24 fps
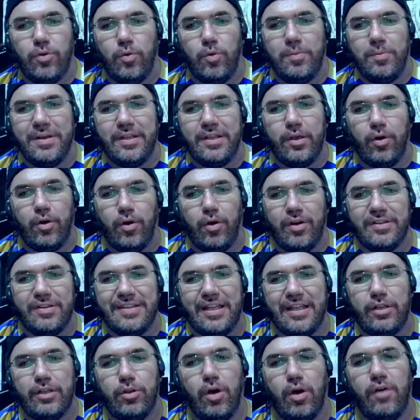1
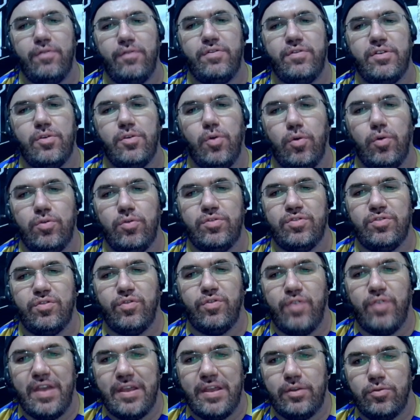derrota, 9 gols
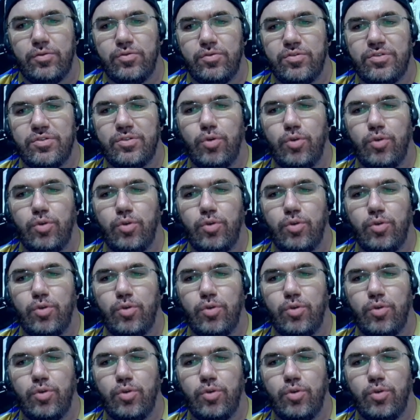feitos,